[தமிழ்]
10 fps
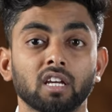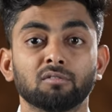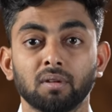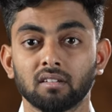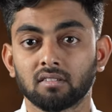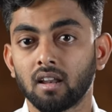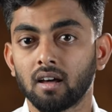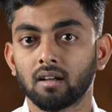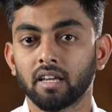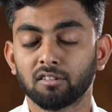ஒரு
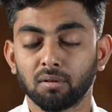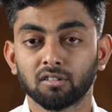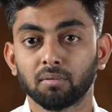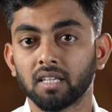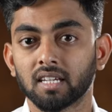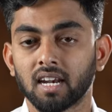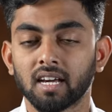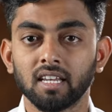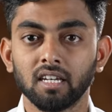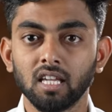எக்ஸ்பீரியன்ஸ்லாம் எக்ஸ்பீரியன்ஸ் பண்ணியிருக்கிறாங்க